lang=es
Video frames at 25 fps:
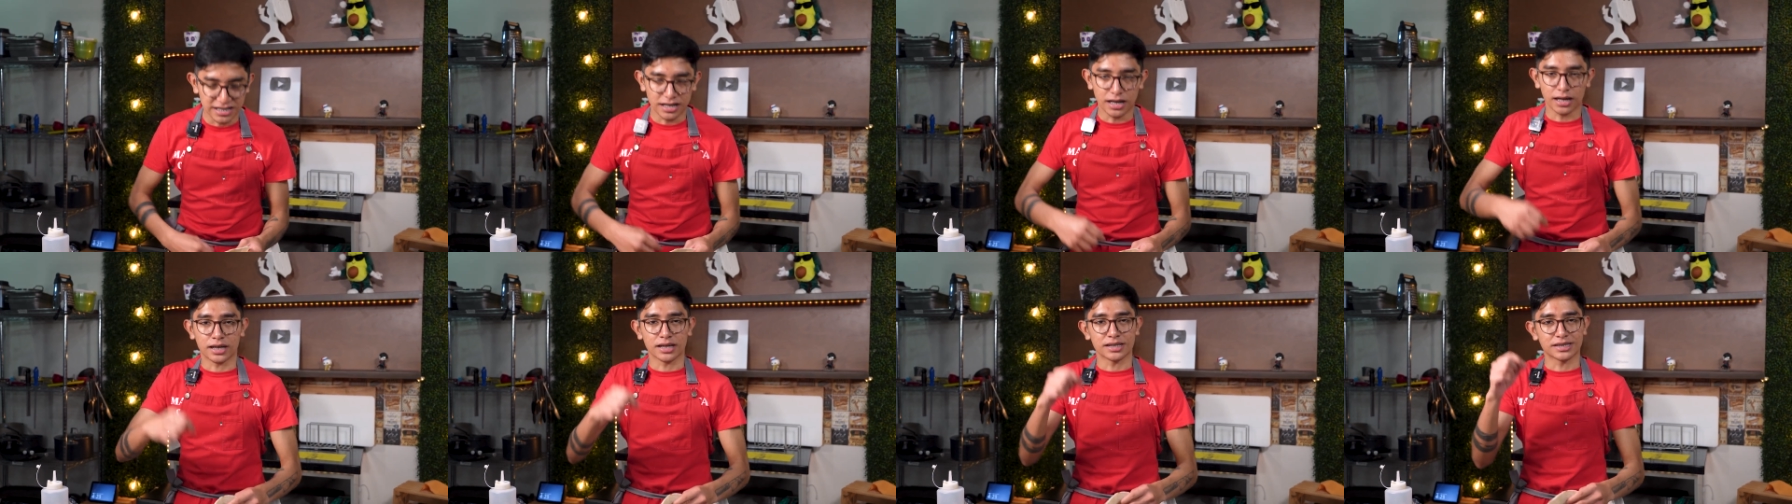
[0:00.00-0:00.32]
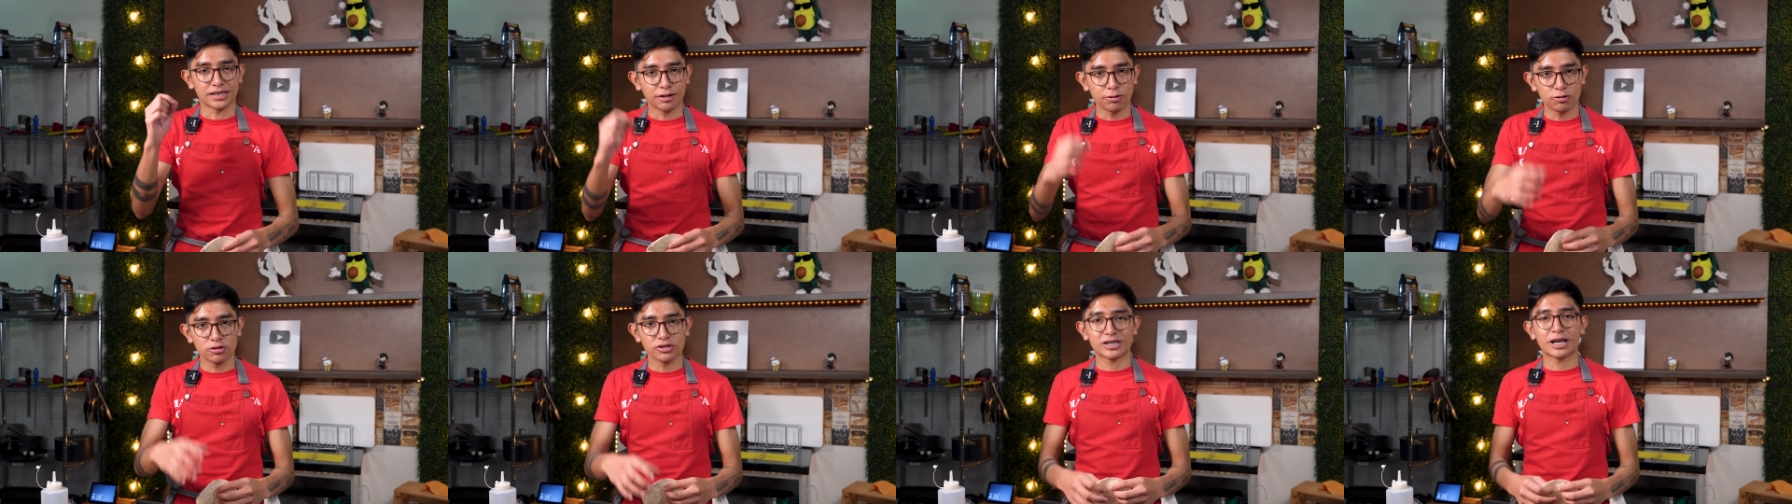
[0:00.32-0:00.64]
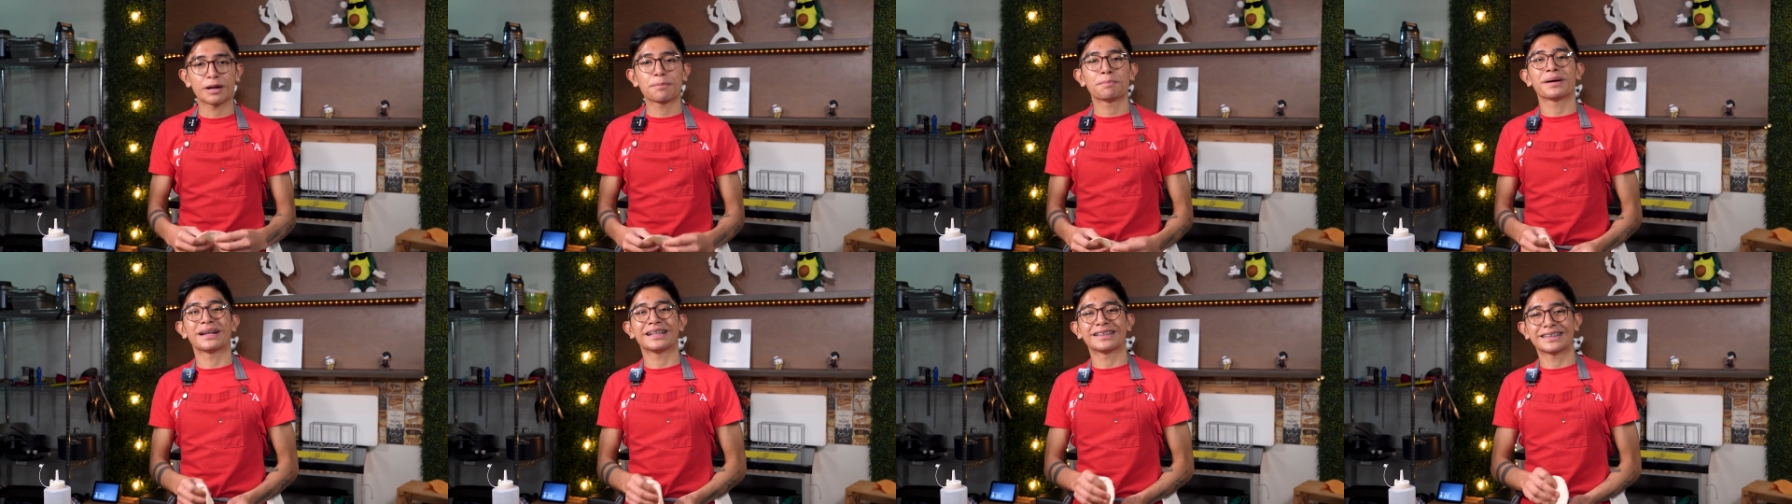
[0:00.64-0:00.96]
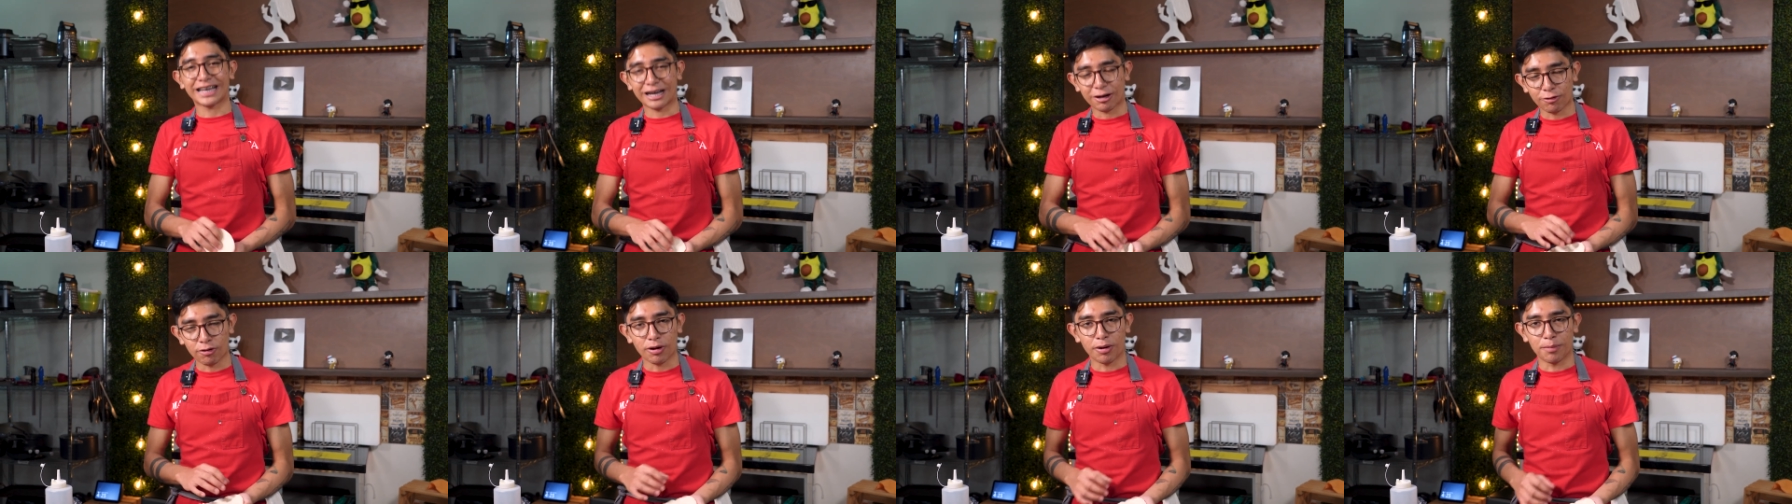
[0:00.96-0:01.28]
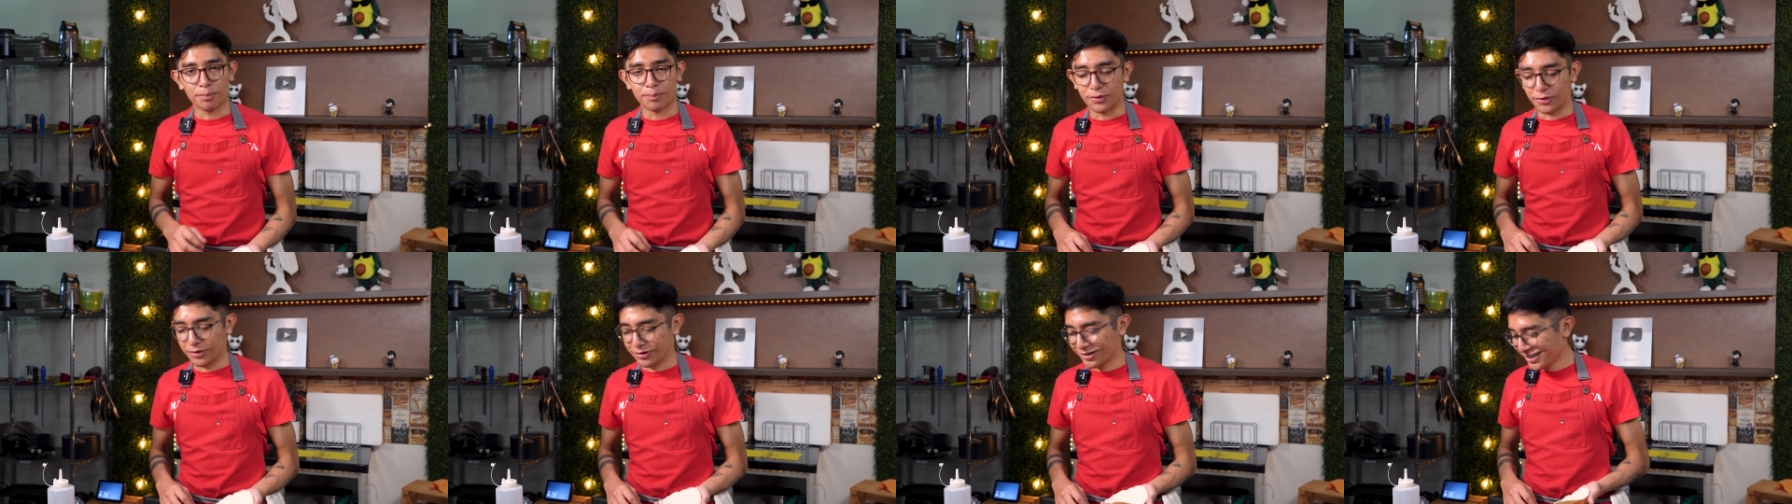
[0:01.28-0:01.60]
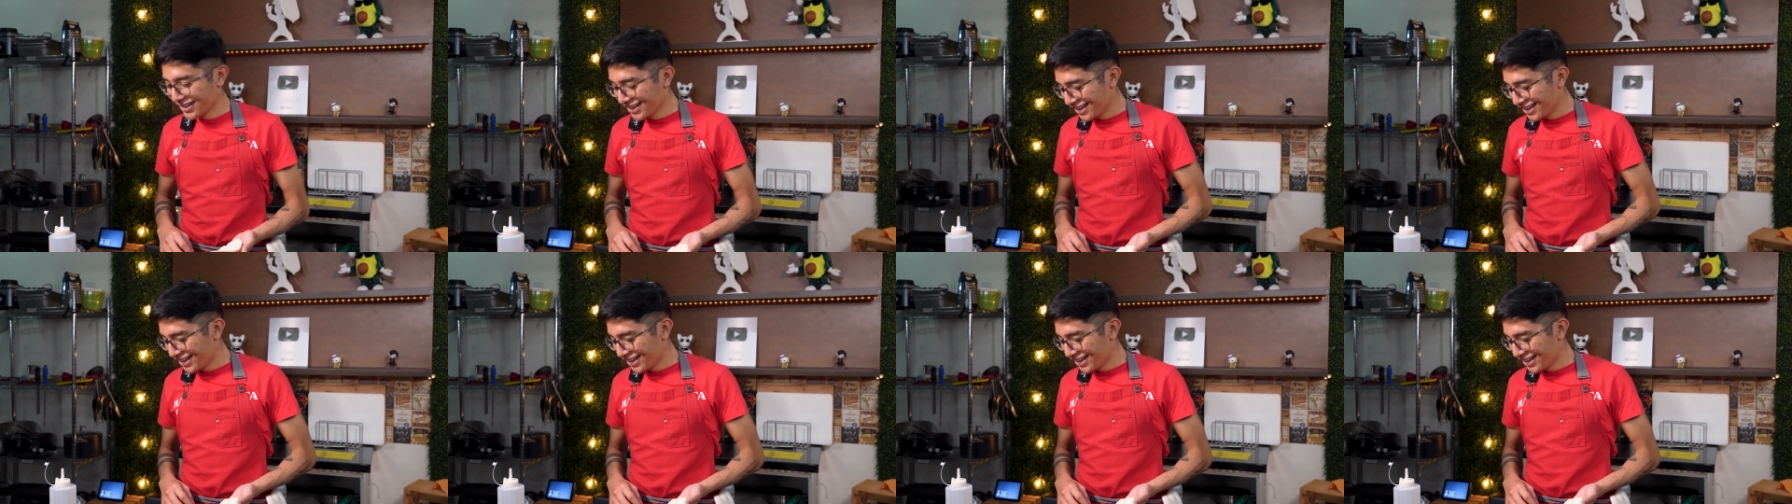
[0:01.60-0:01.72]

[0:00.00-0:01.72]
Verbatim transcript: la que se debe usar para el taco a vapor.